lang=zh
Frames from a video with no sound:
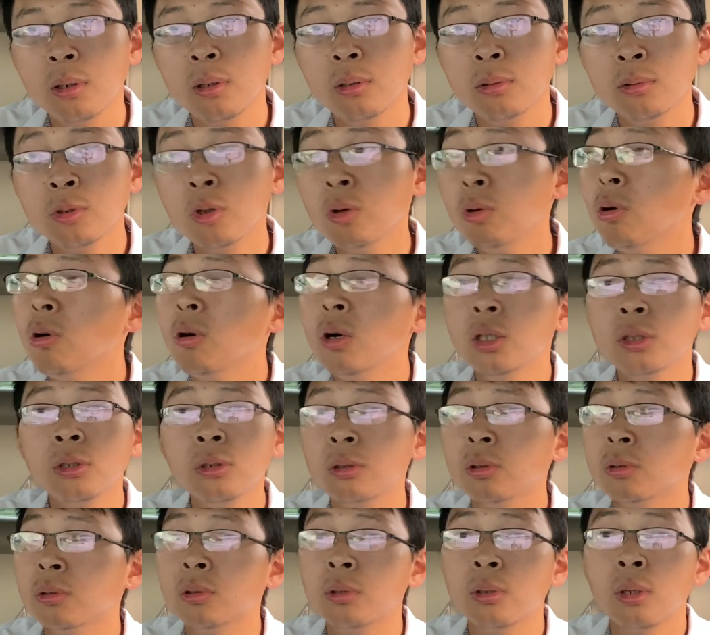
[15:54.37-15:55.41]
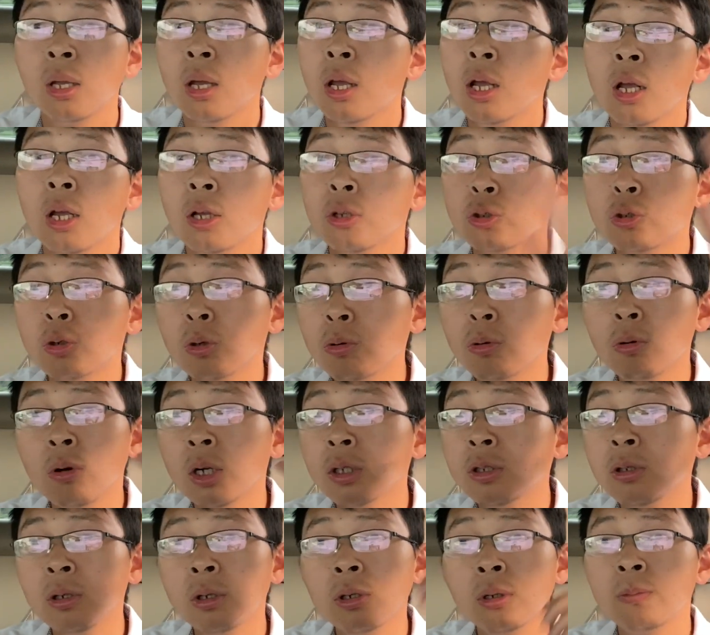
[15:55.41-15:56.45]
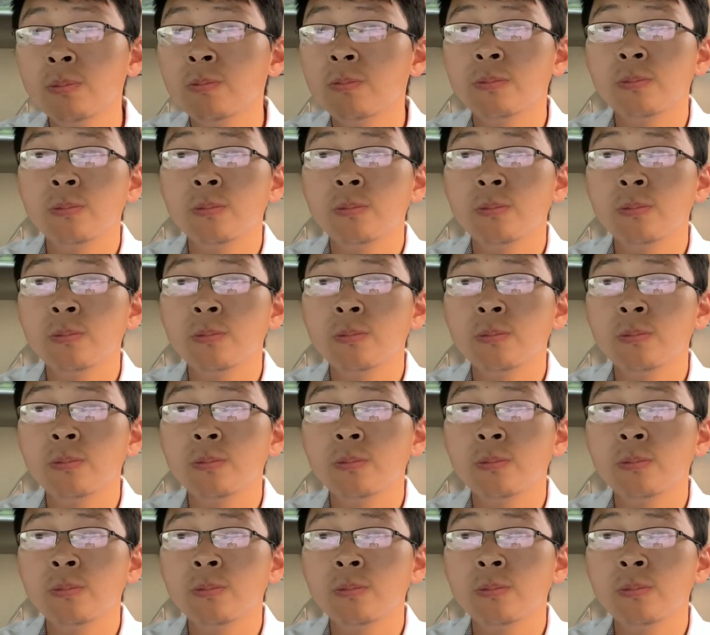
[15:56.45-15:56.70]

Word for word: 中国就中国就